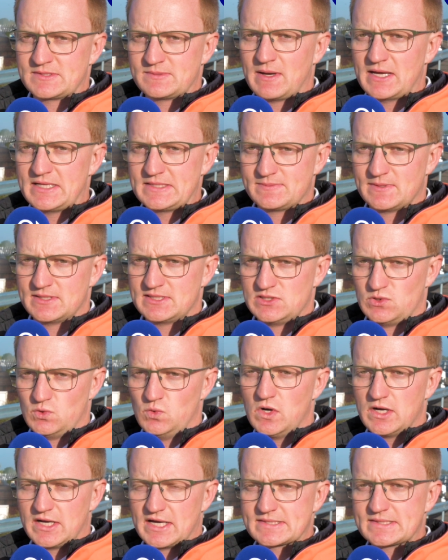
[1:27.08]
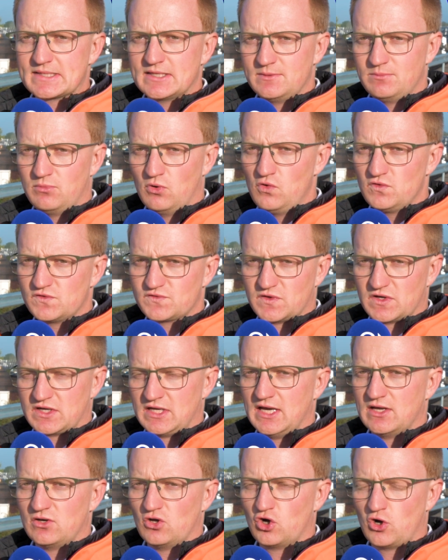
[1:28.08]
22 Uhr gestern den
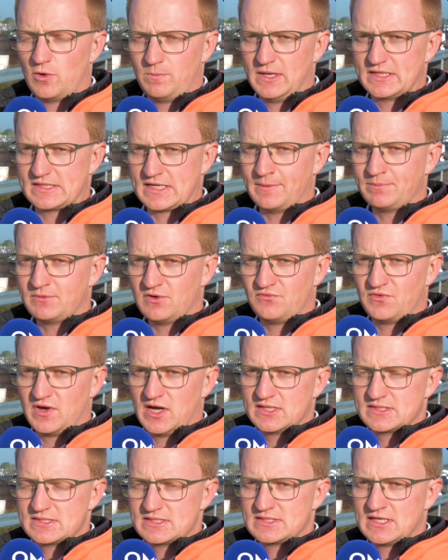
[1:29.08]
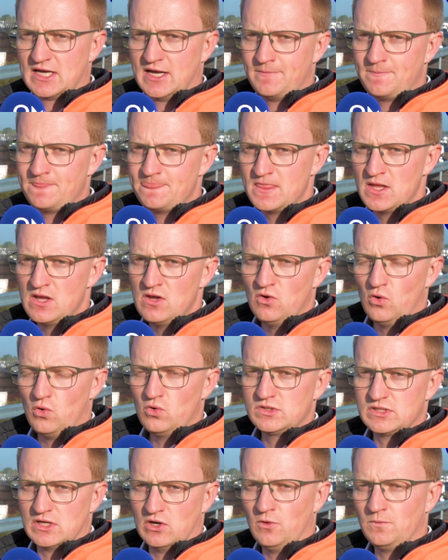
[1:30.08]
Berufsverkehr noch komplett abgewartet haben
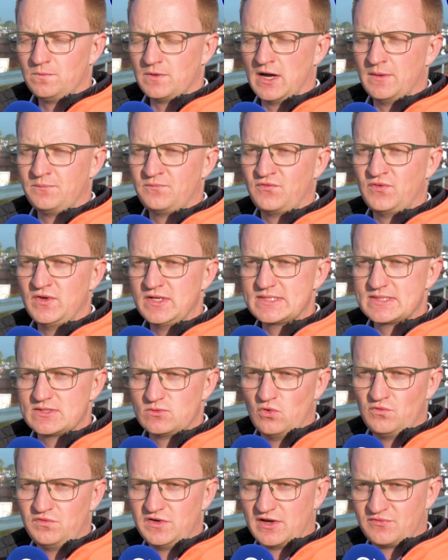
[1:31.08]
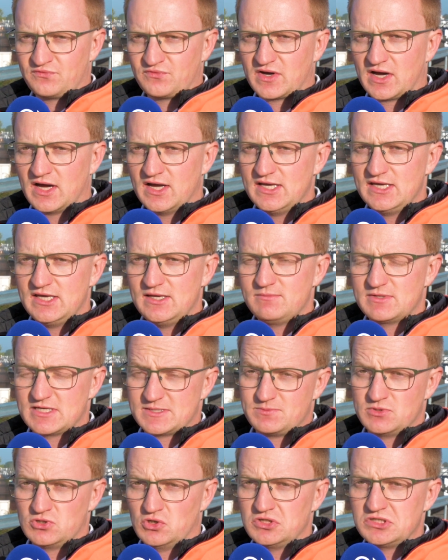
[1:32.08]
und auch ab 14 Uhr wieder freigeben.
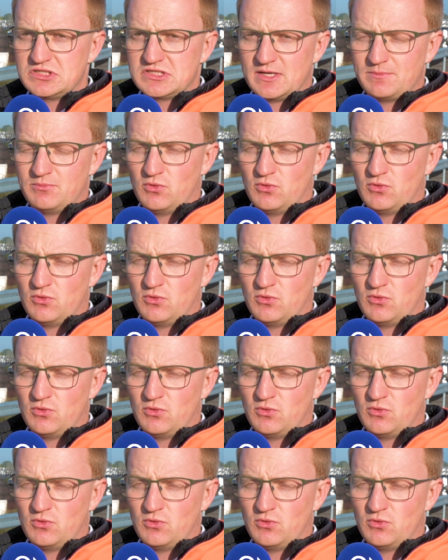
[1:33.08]
Das bedeutet, der